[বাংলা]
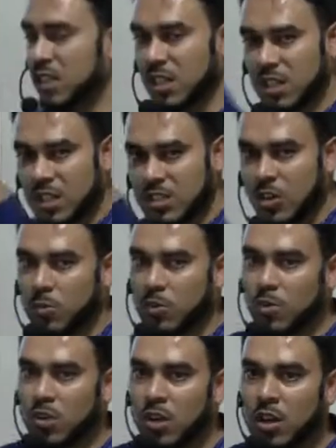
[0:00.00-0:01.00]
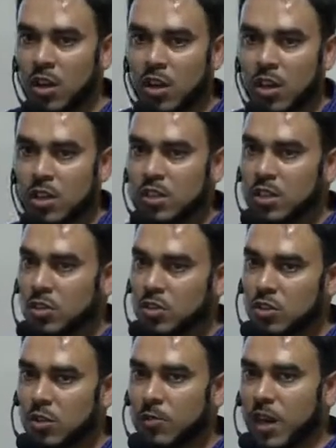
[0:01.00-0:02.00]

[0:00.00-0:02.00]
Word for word: স্টেটে থাকে যে হরমোনগুলো সেগুলোর জন্য